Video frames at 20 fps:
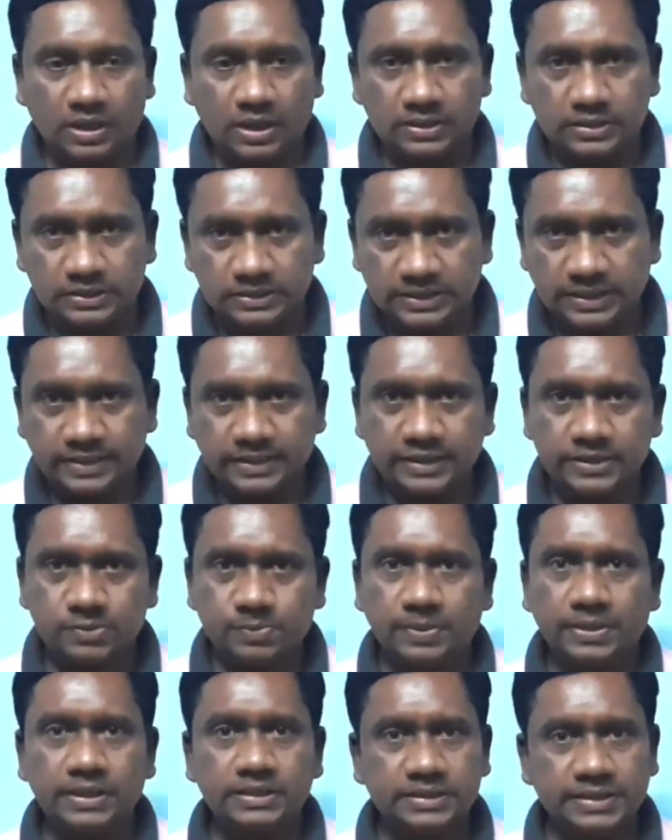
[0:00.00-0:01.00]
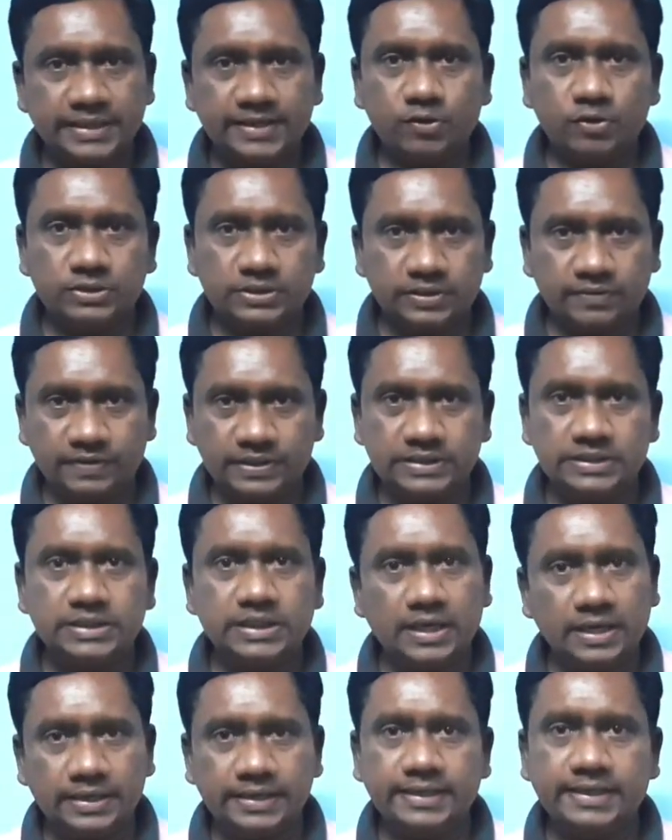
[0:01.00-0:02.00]
அந்த செக்லிஸ்ட் படி சீக்வன்சி வச்சு
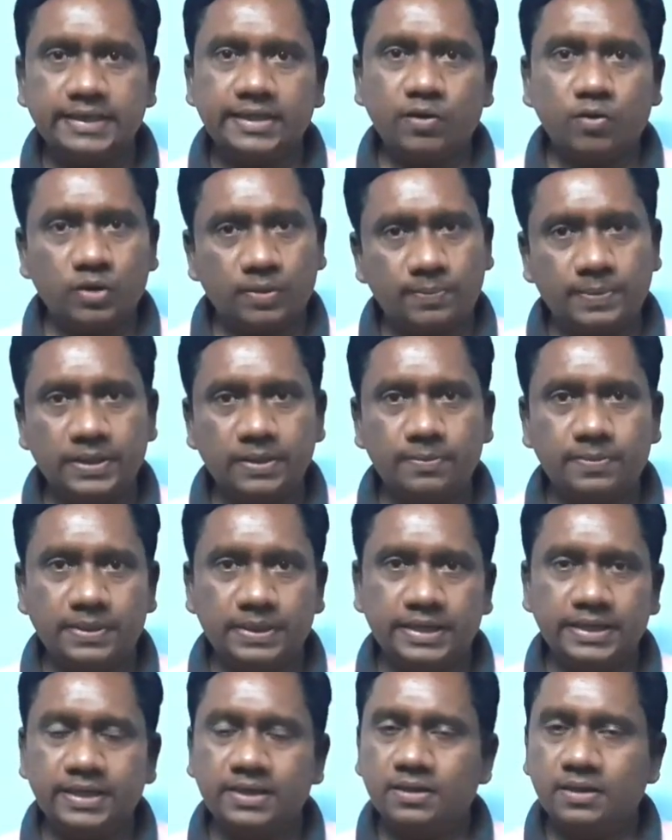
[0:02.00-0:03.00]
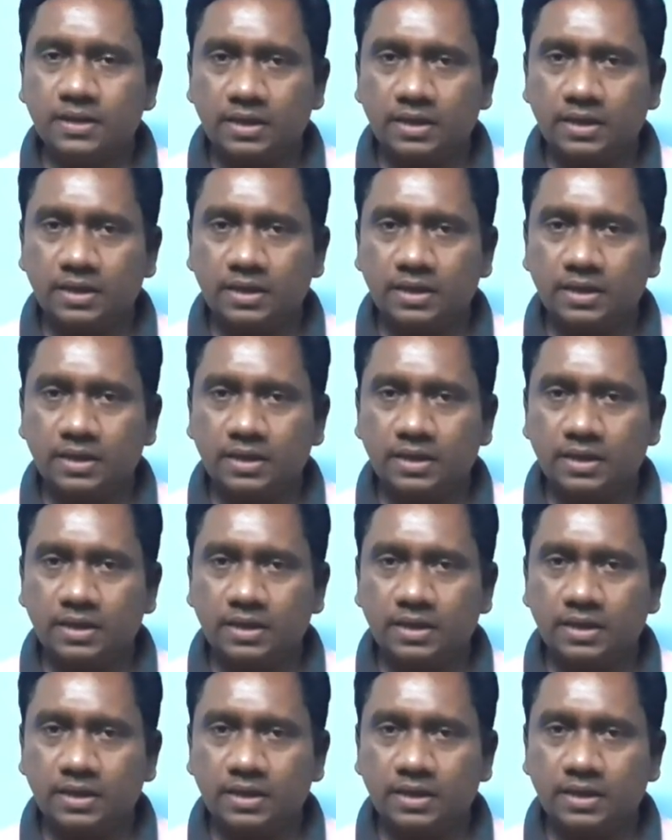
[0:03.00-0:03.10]
அடுக்கி அவங்க பின் பண்ணி